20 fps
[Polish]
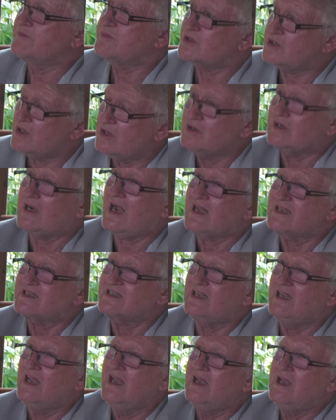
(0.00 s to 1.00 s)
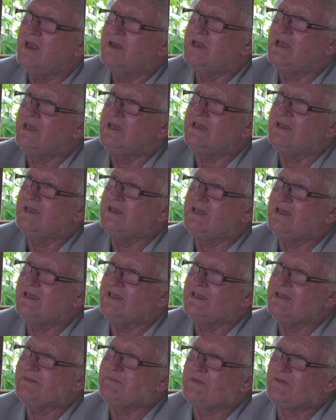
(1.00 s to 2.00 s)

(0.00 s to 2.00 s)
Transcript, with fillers: przy okazji y, y,